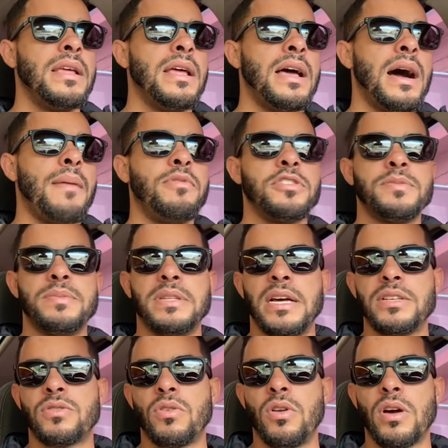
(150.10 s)
a possibilidade
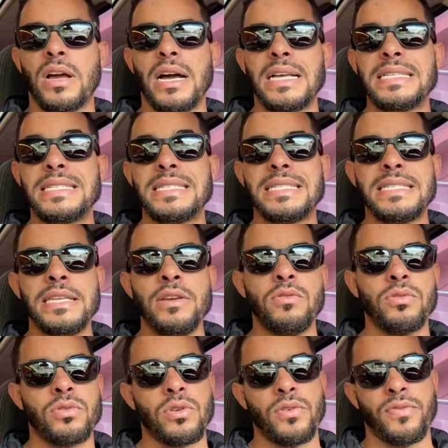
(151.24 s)
de colocar cinco
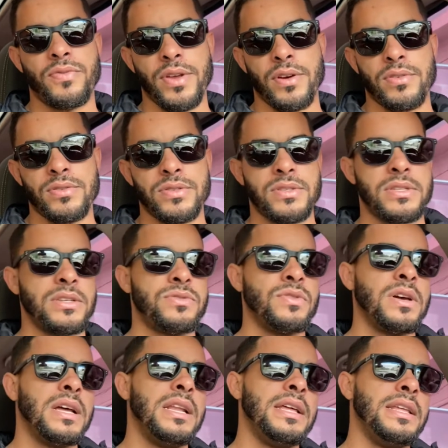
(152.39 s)
troféus na sua
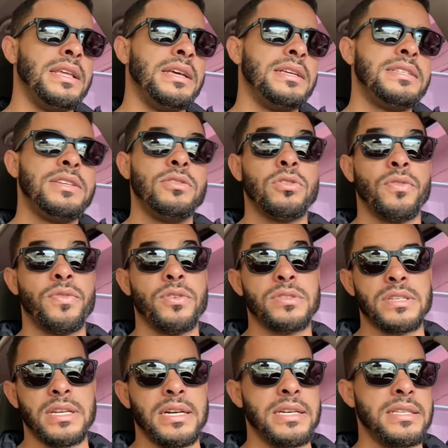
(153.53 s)
galeria, cinco troféus
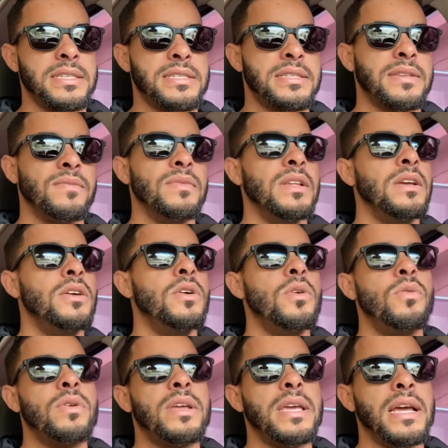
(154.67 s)
grandes,
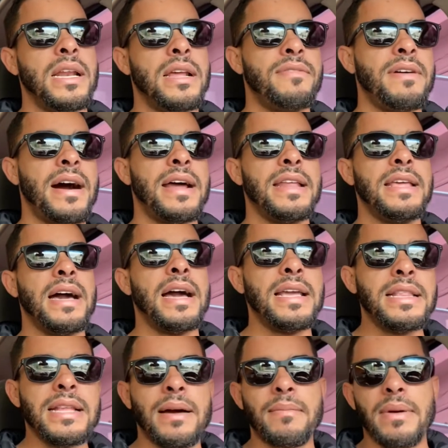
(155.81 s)
o que elevaria
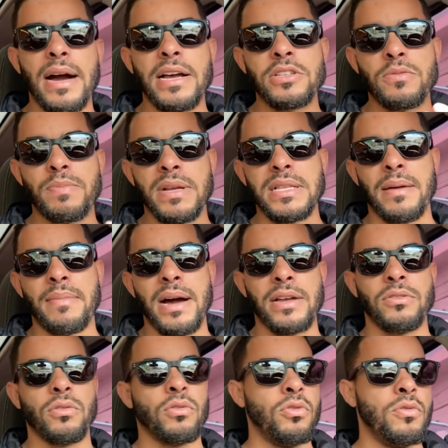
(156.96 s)
ainda mais o patamar do
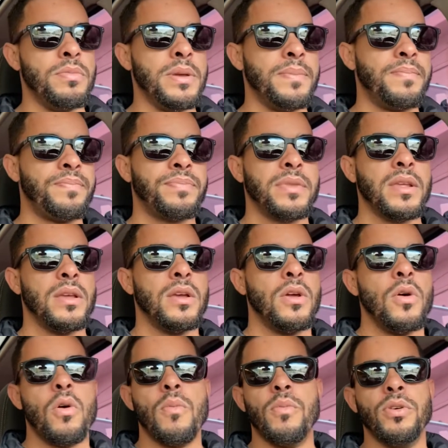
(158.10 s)
clube.
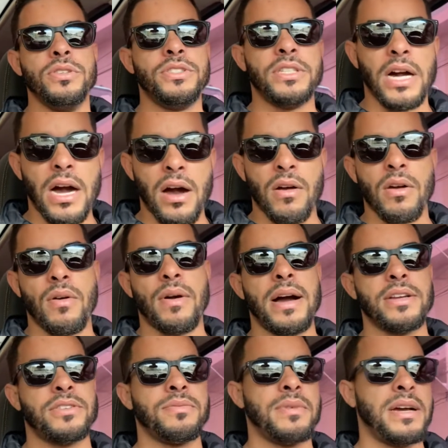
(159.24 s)
O mundial eu
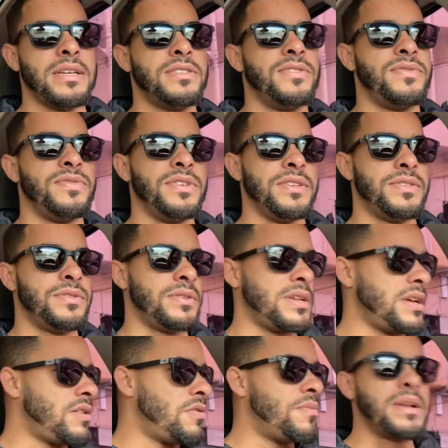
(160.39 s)
acho mais difícil,
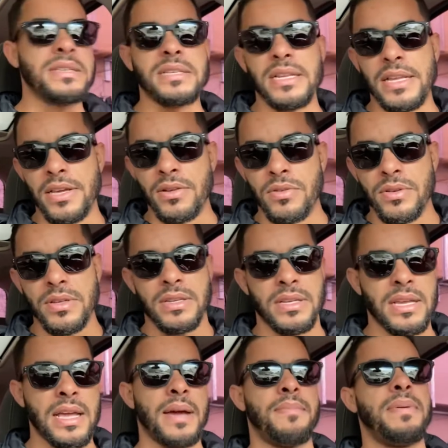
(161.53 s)
né? O brasileiro
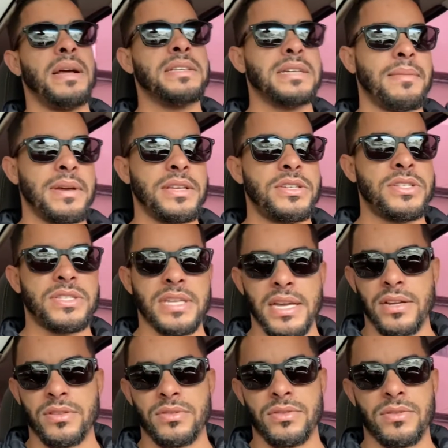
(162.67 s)
é praticamente
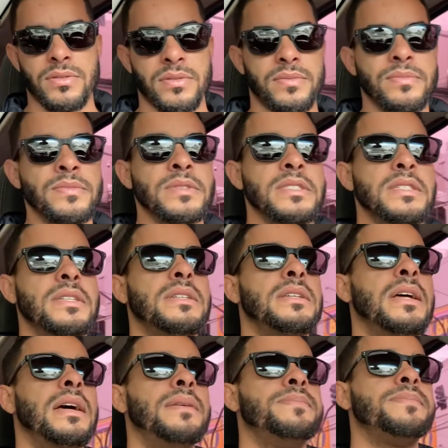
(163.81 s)
certo,
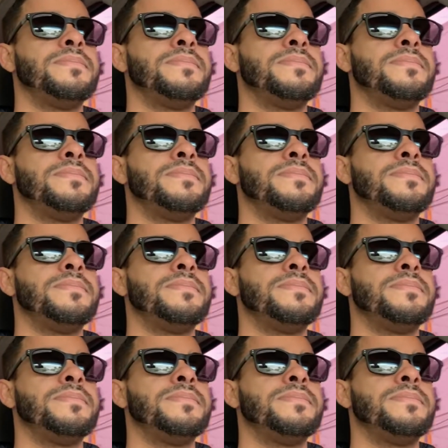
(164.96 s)
né?